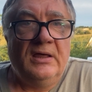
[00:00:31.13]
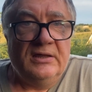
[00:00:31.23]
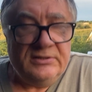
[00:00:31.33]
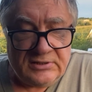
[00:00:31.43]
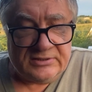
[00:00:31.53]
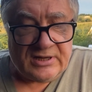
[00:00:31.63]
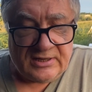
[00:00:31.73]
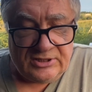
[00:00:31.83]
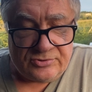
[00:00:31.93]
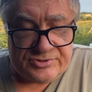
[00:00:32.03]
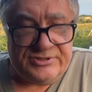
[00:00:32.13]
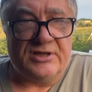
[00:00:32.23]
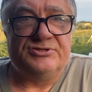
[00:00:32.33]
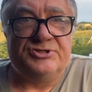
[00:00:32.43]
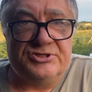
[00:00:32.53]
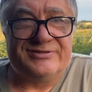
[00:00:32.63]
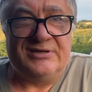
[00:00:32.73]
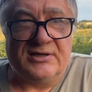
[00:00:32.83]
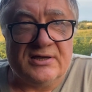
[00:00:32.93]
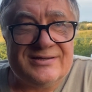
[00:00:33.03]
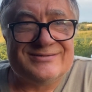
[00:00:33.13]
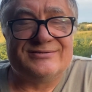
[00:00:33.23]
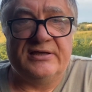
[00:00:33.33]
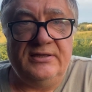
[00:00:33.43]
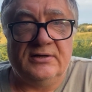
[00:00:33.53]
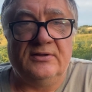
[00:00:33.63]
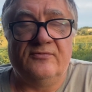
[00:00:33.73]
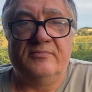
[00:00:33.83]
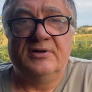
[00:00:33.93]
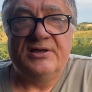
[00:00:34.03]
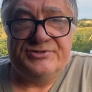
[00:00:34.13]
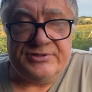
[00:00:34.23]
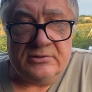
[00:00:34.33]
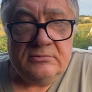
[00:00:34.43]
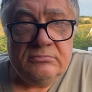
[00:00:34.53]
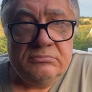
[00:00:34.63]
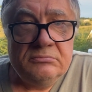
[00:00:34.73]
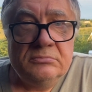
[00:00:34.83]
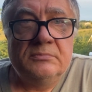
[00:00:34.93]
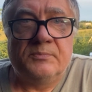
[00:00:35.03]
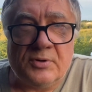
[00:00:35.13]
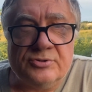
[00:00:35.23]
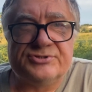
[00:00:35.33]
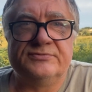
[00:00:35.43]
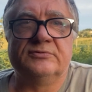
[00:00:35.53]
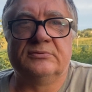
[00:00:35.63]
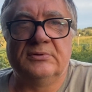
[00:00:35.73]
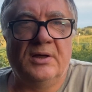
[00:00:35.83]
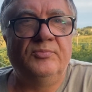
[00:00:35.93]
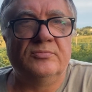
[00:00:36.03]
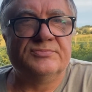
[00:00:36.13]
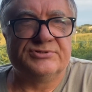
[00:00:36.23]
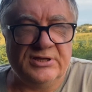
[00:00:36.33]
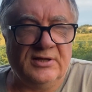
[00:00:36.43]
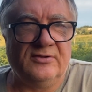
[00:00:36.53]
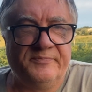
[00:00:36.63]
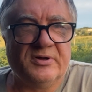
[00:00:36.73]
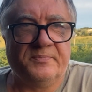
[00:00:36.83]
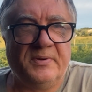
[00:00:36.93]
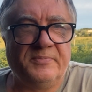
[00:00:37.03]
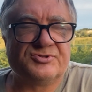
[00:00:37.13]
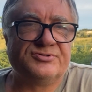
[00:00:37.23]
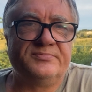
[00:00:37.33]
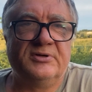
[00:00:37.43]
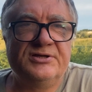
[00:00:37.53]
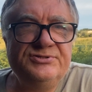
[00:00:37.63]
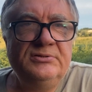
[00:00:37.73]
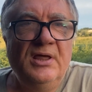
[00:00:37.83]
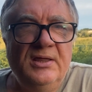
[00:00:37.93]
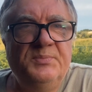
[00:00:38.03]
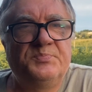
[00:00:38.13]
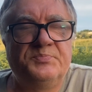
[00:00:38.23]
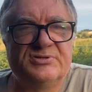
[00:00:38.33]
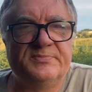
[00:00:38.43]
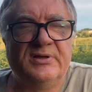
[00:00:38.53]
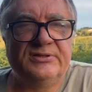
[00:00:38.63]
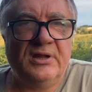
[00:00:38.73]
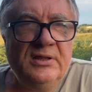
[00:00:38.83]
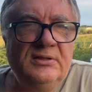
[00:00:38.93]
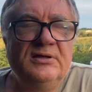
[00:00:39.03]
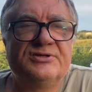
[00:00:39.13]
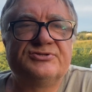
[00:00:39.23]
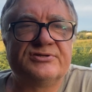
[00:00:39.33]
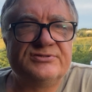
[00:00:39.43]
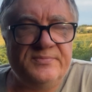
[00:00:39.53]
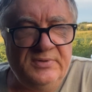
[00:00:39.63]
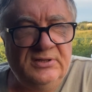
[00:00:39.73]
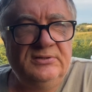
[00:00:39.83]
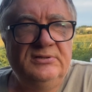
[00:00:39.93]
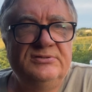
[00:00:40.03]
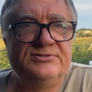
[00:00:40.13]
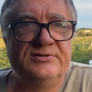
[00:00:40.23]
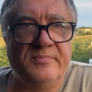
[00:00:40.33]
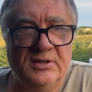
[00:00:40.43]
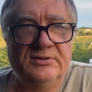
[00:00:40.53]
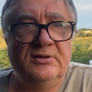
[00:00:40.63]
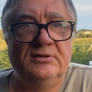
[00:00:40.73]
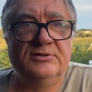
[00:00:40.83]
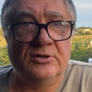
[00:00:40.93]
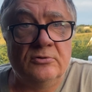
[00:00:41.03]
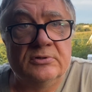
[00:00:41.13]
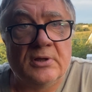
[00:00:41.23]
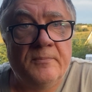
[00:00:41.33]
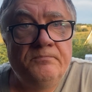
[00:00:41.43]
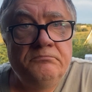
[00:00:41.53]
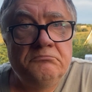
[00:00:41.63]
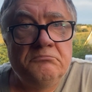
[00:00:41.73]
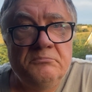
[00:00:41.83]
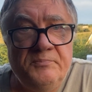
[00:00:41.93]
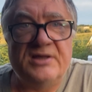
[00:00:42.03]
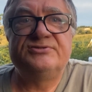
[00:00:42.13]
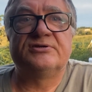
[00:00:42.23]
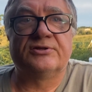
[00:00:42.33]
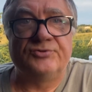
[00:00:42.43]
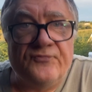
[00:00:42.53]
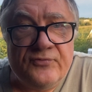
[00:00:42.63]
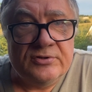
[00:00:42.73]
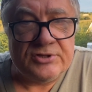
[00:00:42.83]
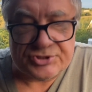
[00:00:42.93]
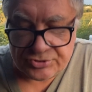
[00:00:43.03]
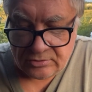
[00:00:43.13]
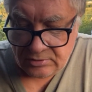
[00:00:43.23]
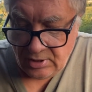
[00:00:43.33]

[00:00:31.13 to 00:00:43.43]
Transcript: Итак, дорогие друзья, сейчас я как раз заехал в магазин, просто вот на бум заехал в первый попавшийся магазин и посмотрел ассортимент семян дайкона. Пять сортов нашел.